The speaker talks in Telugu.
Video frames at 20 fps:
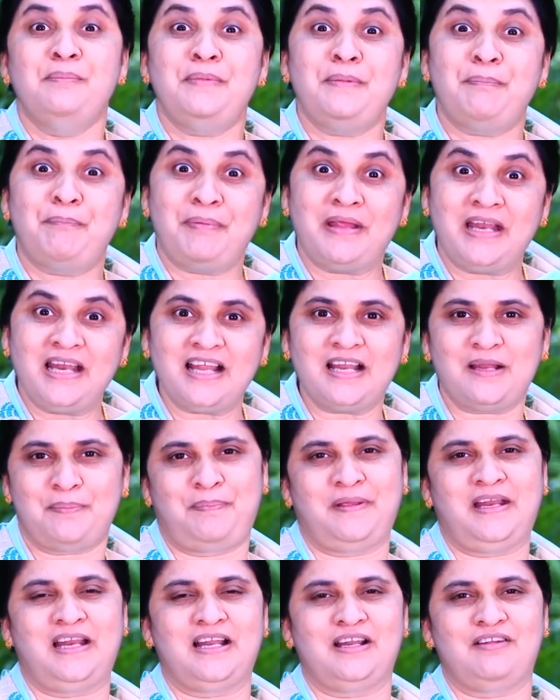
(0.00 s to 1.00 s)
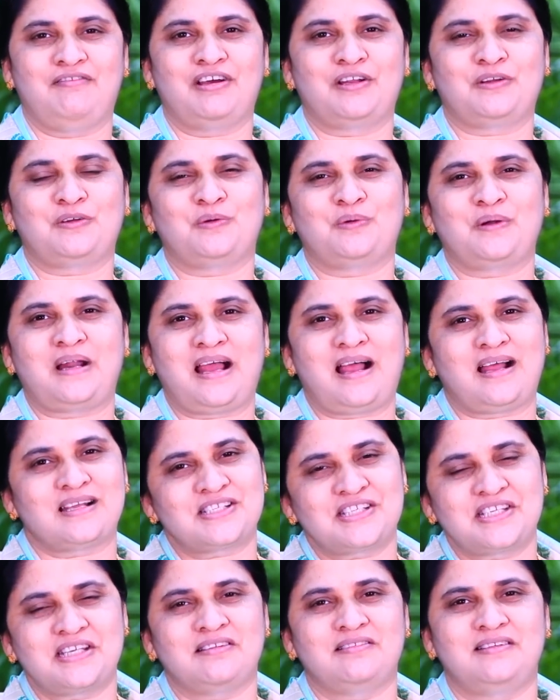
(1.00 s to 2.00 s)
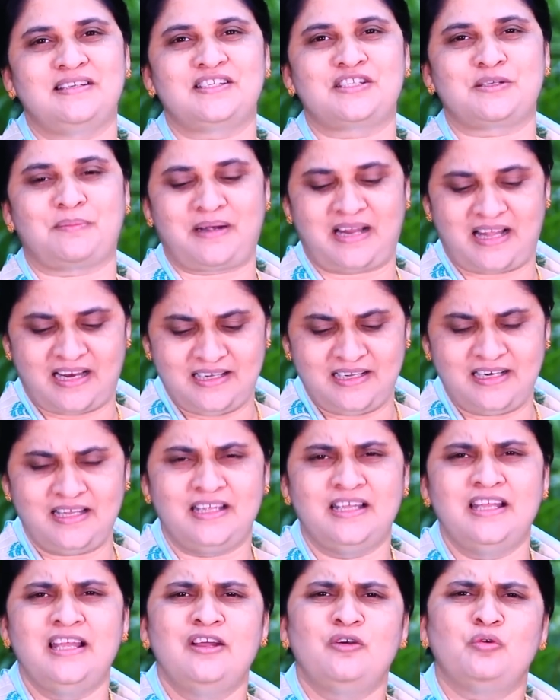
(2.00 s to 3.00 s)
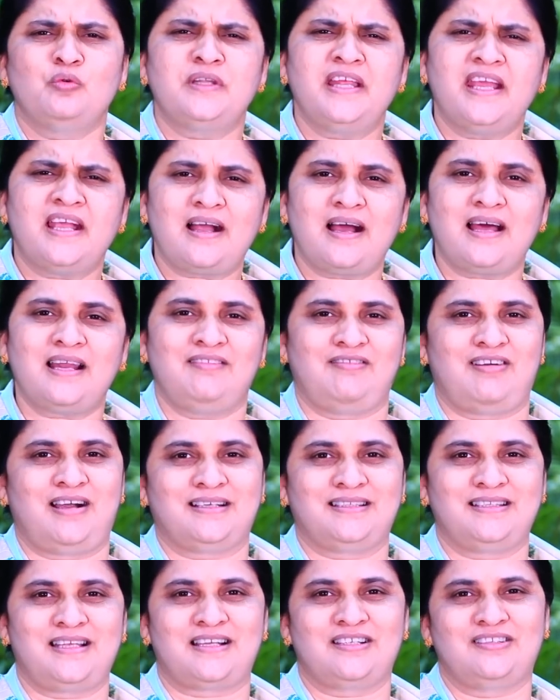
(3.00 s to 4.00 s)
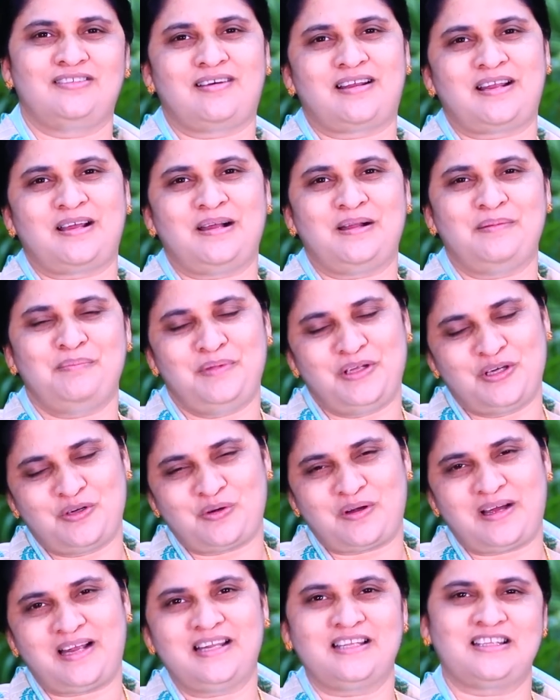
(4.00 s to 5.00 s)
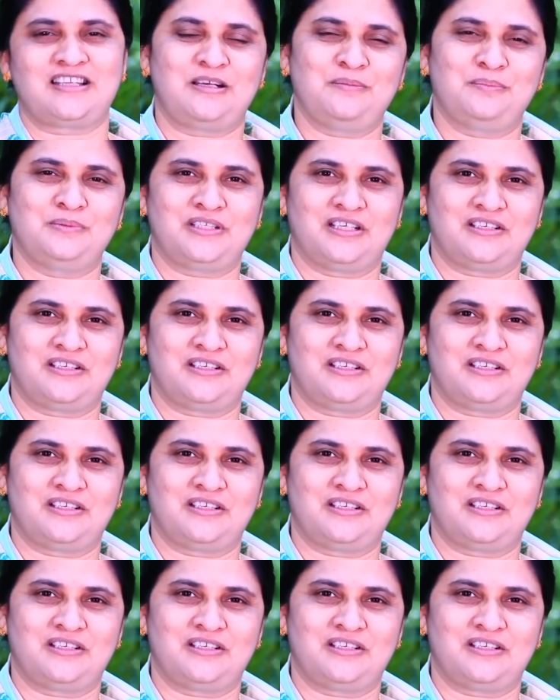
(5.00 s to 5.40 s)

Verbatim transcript: మీ పిల్లల పిల్లల వరకు కూడా ఆశీర్వదించబడాలని ఉదయకాల వాగ్దానం ద్వారా మీ గృహాన్ని తలుపు